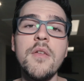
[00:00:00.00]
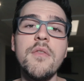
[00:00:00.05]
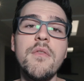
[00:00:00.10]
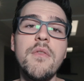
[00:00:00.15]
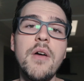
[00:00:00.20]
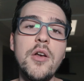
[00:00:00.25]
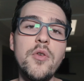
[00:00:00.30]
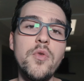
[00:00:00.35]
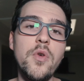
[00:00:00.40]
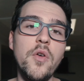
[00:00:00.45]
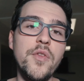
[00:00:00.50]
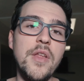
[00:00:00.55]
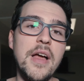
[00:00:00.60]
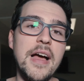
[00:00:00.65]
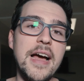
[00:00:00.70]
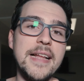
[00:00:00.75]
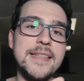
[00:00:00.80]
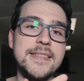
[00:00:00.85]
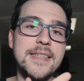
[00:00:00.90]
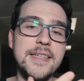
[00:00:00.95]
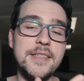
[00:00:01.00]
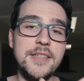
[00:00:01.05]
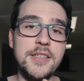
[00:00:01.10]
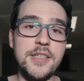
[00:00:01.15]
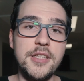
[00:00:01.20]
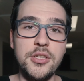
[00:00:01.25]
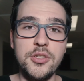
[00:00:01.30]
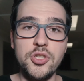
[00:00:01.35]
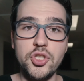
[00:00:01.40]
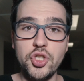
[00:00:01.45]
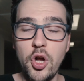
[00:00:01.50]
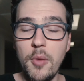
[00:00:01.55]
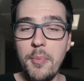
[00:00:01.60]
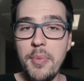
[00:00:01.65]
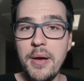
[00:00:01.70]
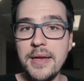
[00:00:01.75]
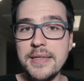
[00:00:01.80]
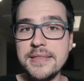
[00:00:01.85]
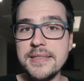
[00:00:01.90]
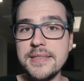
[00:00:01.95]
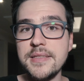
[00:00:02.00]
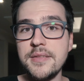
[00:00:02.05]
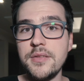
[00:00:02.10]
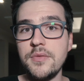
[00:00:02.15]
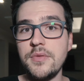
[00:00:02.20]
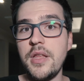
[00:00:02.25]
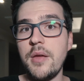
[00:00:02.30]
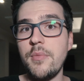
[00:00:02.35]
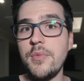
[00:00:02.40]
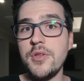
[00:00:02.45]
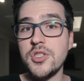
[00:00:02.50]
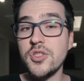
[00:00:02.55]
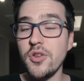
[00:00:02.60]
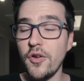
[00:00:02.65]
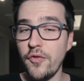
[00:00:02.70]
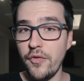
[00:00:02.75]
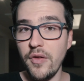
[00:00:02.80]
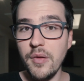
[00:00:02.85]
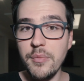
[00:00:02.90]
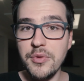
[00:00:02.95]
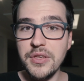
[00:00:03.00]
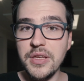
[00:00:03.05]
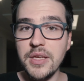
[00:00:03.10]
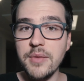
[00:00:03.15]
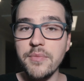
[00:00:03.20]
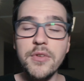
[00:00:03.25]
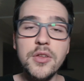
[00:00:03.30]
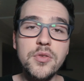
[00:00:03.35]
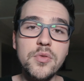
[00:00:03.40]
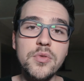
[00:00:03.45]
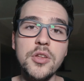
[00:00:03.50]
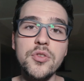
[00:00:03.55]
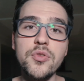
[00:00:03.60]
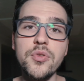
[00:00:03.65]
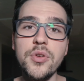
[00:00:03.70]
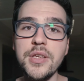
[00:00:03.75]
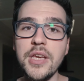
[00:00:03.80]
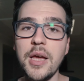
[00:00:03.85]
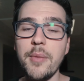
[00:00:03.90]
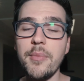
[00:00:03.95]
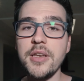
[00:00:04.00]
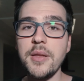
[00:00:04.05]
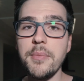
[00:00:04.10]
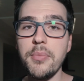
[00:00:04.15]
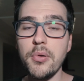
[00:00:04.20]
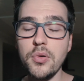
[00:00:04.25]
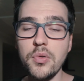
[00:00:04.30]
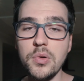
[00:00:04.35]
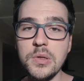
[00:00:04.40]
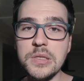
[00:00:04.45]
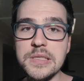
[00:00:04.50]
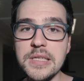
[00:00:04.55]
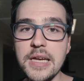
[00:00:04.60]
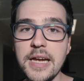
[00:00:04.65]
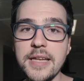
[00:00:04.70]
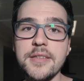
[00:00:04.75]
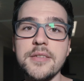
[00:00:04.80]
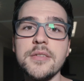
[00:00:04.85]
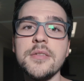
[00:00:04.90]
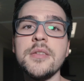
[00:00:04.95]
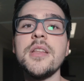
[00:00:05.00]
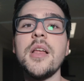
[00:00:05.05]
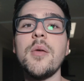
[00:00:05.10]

Weil du auf der einen Seite den Shop hast, der mit Software betrieben wird und natürlich einmal die Produktseite.